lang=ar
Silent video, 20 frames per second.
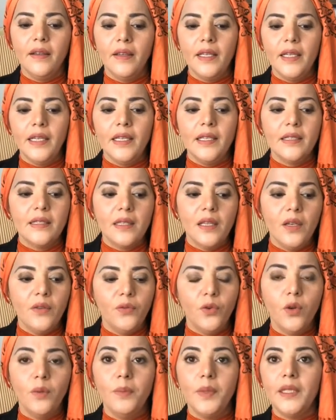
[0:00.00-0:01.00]
السيل
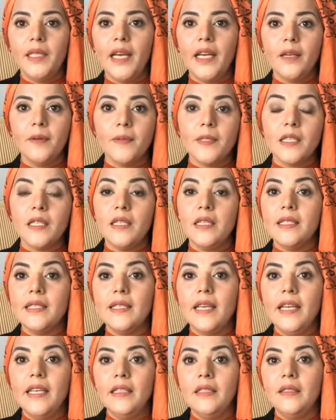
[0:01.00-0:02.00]
فون بتاعك مثلا
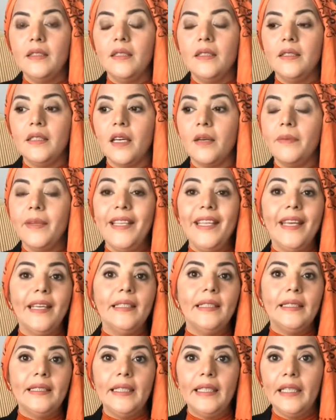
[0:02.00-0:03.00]
ازاي تعملي
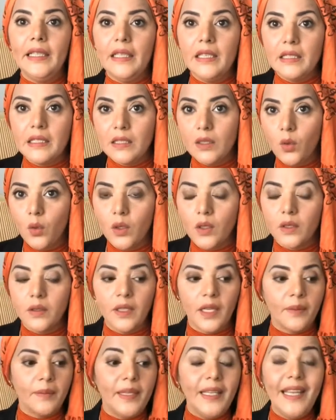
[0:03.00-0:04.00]
اديتنج للصور
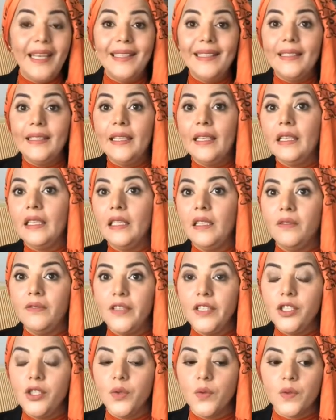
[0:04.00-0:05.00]
تعملي اديتنج
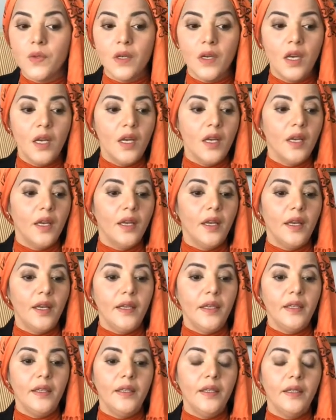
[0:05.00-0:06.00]
للفيديوز
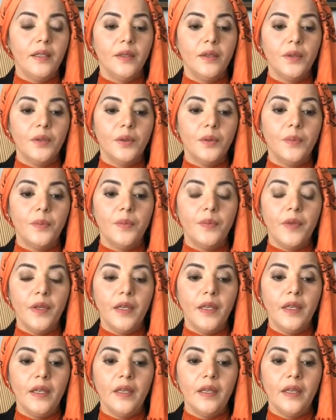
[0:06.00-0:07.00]
آه،
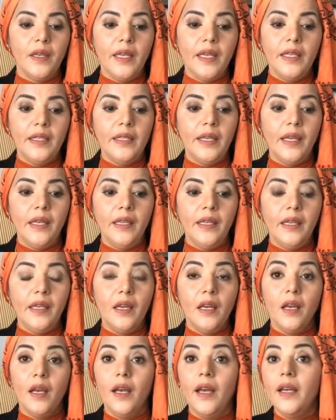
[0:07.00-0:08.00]
ايه تاني
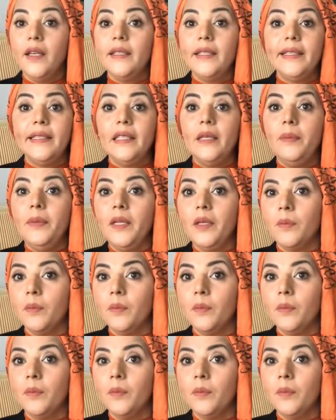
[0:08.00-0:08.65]
تكتبي